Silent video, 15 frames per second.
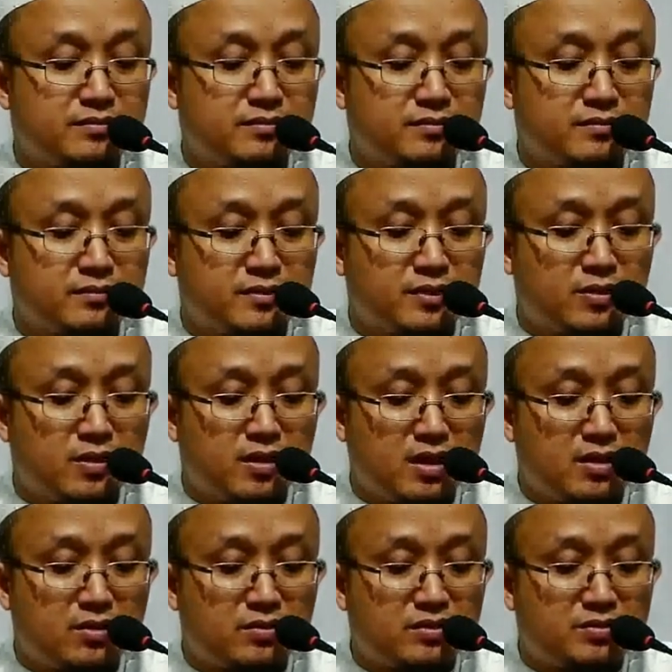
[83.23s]
engkau
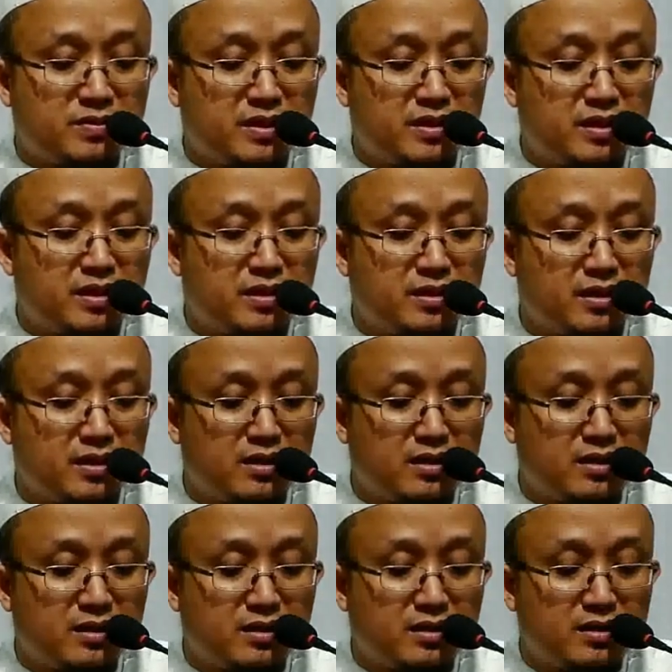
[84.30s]
rakus padanya
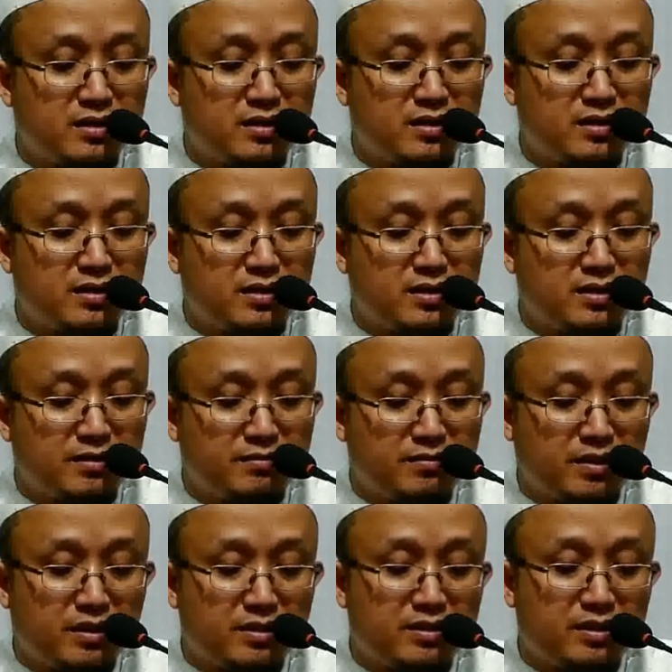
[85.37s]
maka
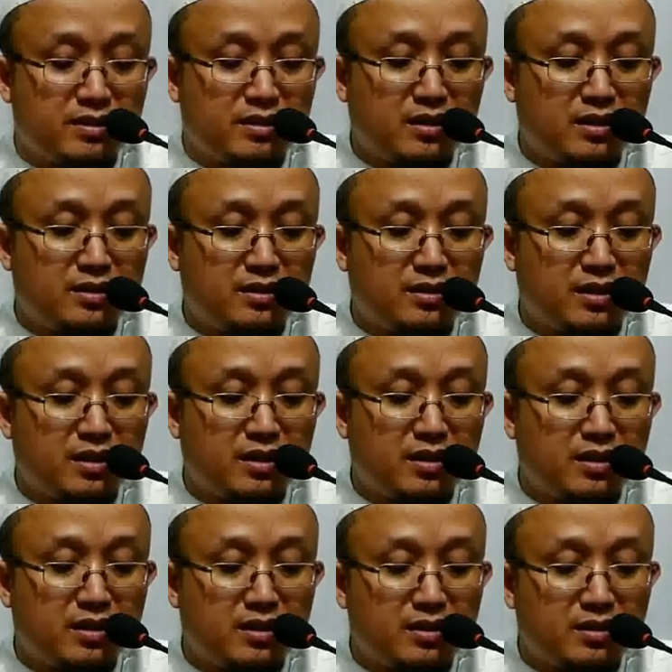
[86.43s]
jadilah
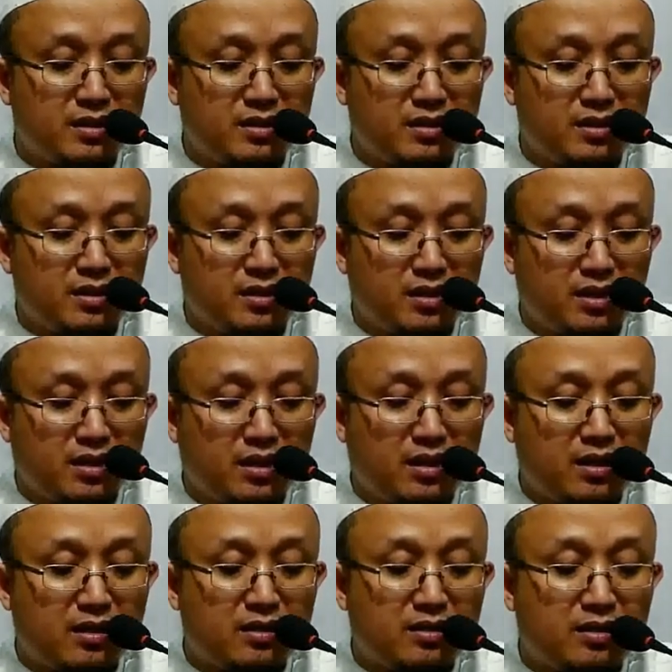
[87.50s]
dia
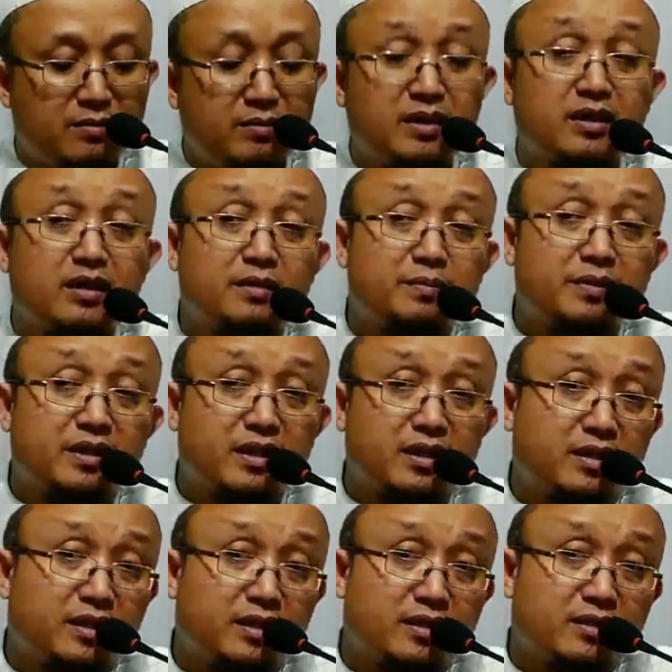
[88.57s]
arna minka
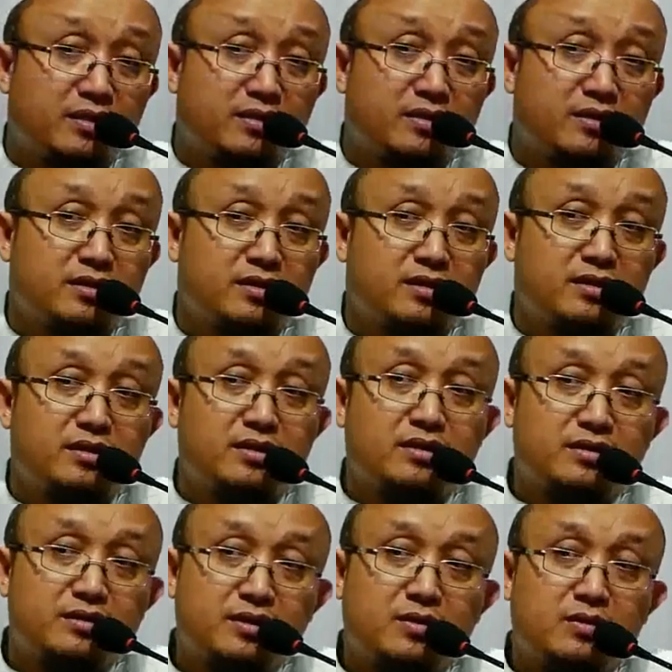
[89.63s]
bikathir
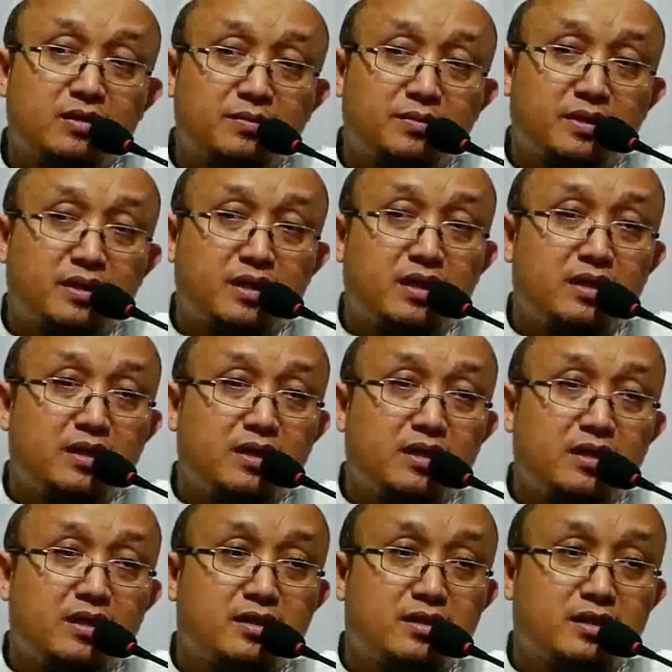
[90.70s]
jauh lebih
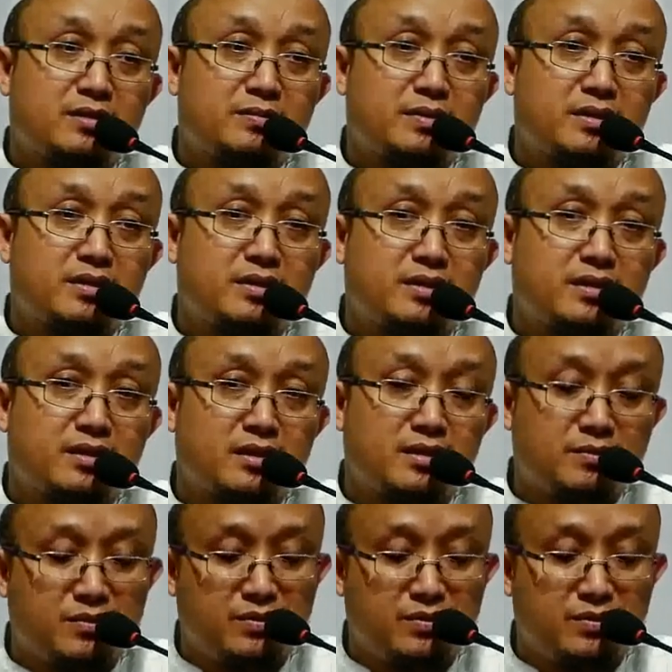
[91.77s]
kaya daripada dirimu.